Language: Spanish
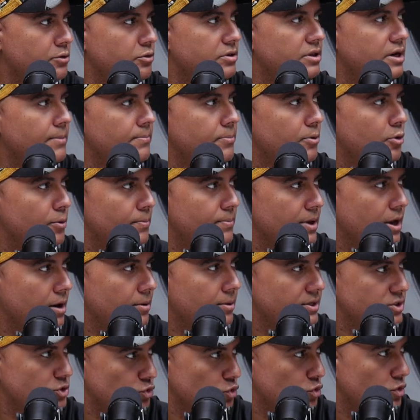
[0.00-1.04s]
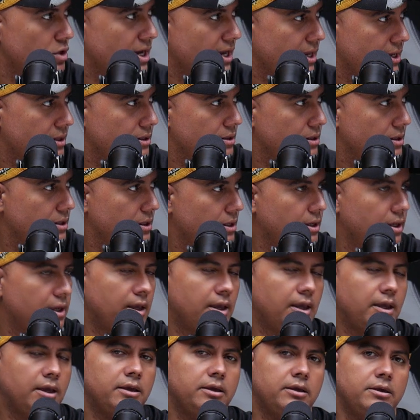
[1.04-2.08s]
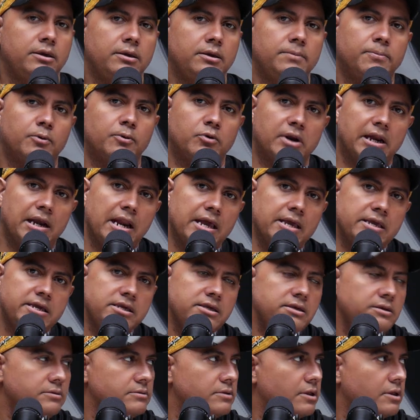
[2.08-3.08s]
nuestra propia basura y ponerla ahí